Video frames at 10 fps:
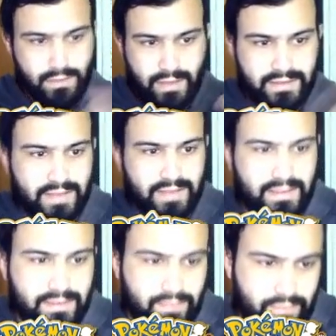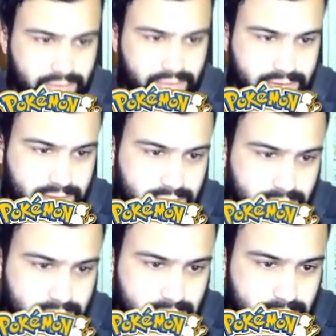Ese ya sé cuál voy a decir.
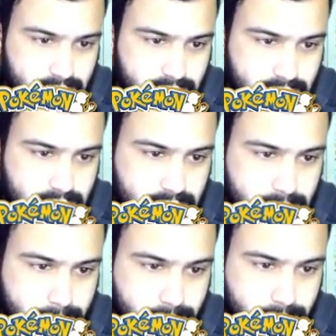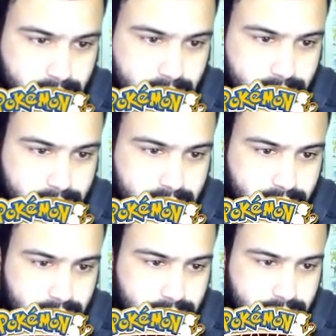Em, campo
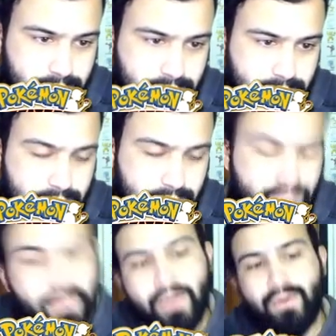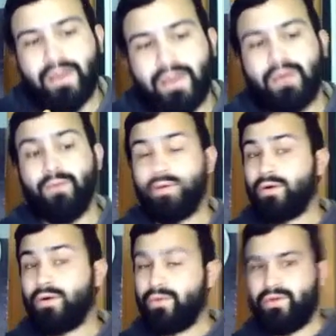activado por ambos bandos. Ok, como yo no voy a